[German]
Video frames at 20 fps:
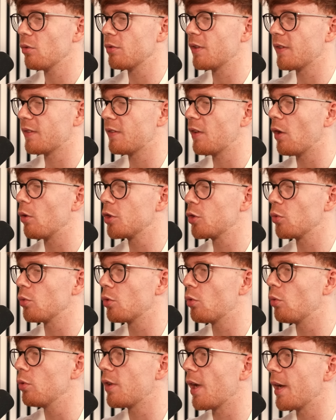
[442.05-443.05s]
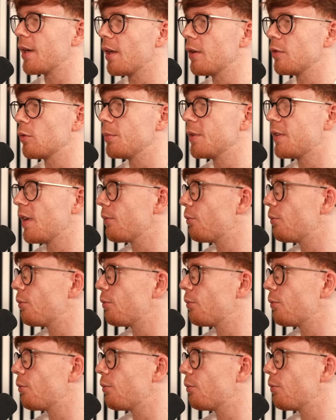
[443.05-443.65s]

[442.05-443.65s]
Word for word: Und das ist ja auch nicht ohne Grund einer so mit der